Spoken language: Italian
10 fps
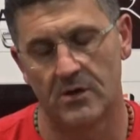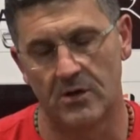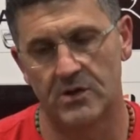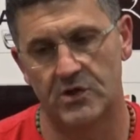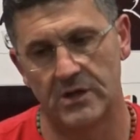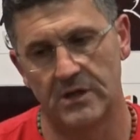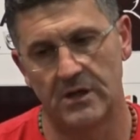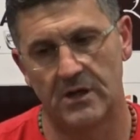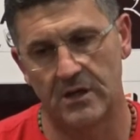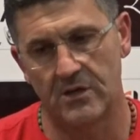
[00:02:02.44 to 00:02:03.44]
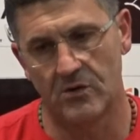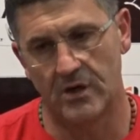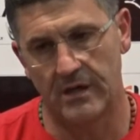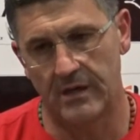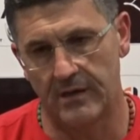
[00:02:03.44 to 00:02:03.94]
Oggi credo
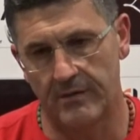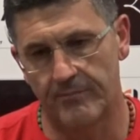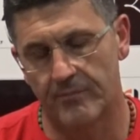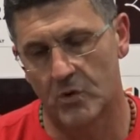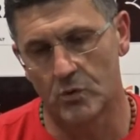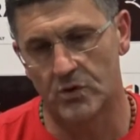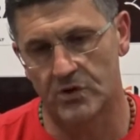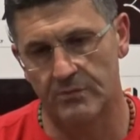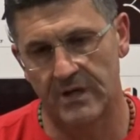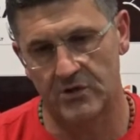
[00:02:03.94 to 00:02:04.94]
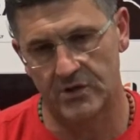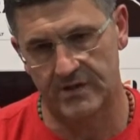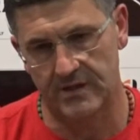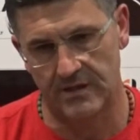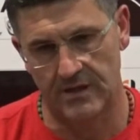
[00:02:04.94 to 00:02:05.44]
che tutto sommato c'è
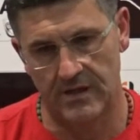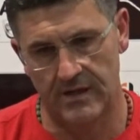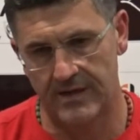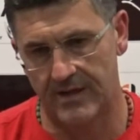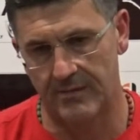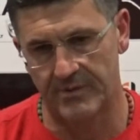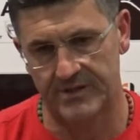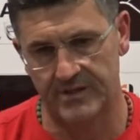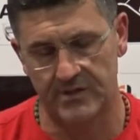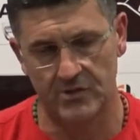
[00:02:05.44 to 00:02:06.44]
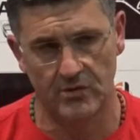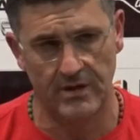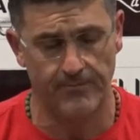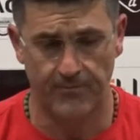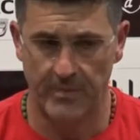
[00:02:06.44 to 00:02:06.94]
stata anche la
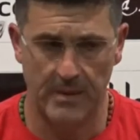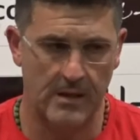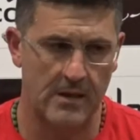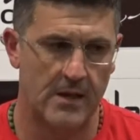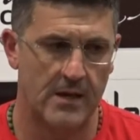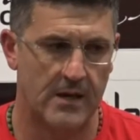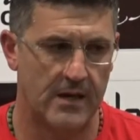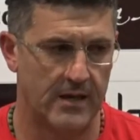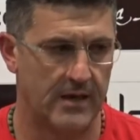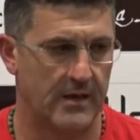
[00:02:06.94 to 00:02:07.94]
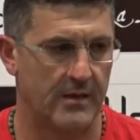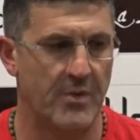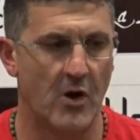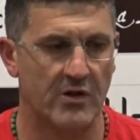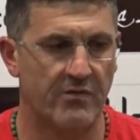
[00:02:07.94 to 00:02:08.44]
prestazione, e
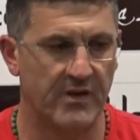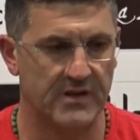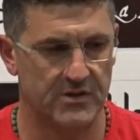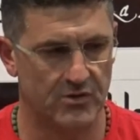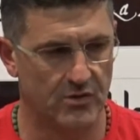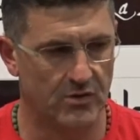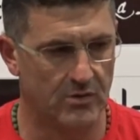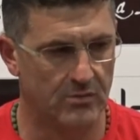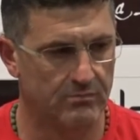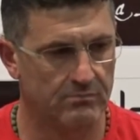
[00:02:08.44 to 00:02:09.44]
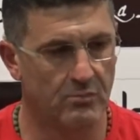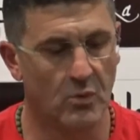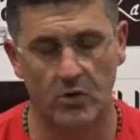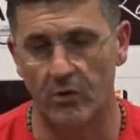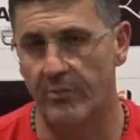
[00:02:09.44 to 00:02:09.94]
abbiamo difeso
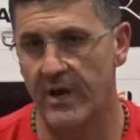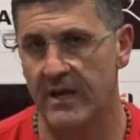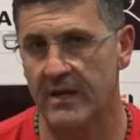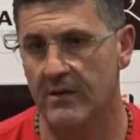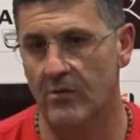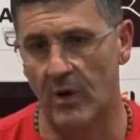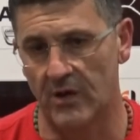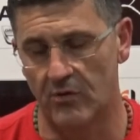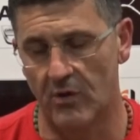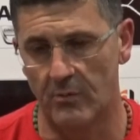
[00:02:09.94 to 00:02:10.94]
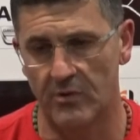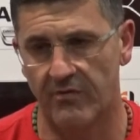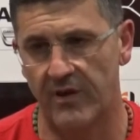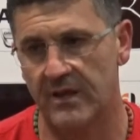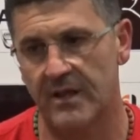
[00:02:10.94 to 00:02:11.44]
molto bene quando dovevamo
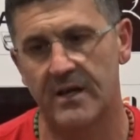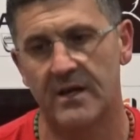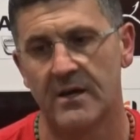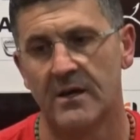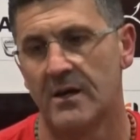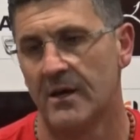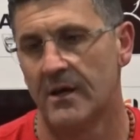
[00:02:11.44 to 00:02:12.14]
difendere